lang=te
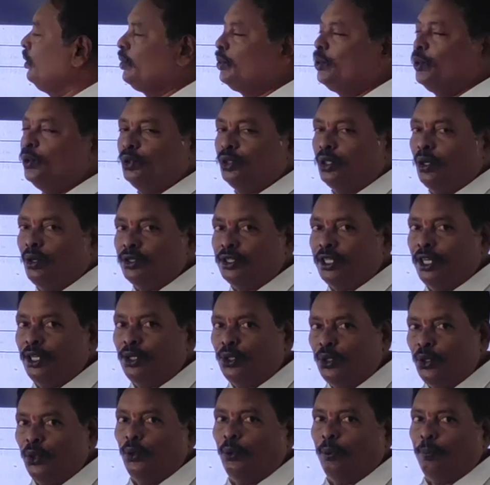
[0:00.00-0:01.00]
టూ
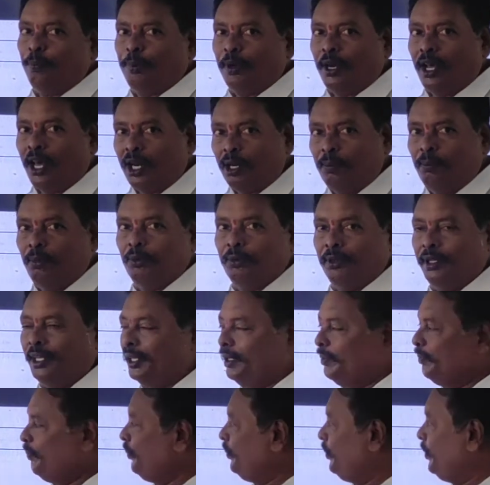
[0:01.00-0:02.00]
థౌజండ్ టూ ప్రారంభం ఉంది
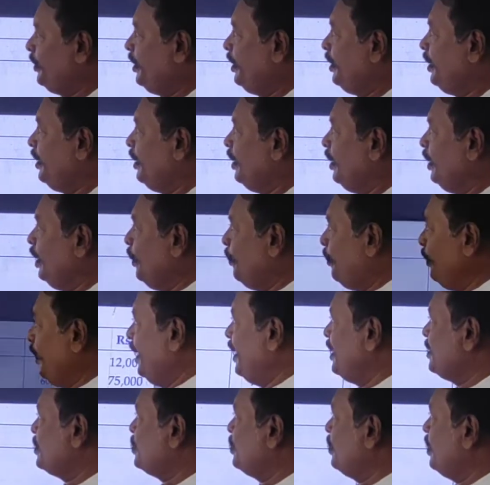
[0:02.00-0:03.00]
ఇప్పుడు
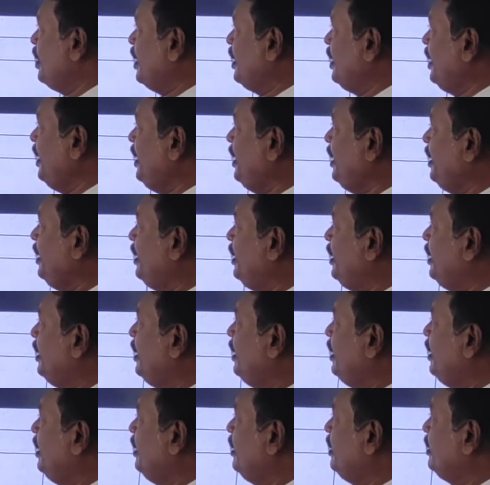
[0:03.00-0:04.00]
వేస్తున్నది
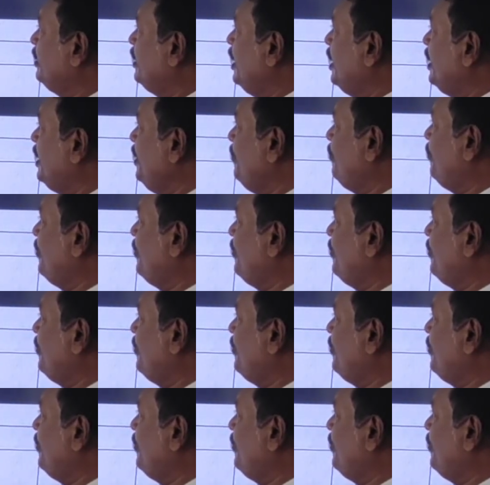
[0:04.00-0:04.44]
థర్టీ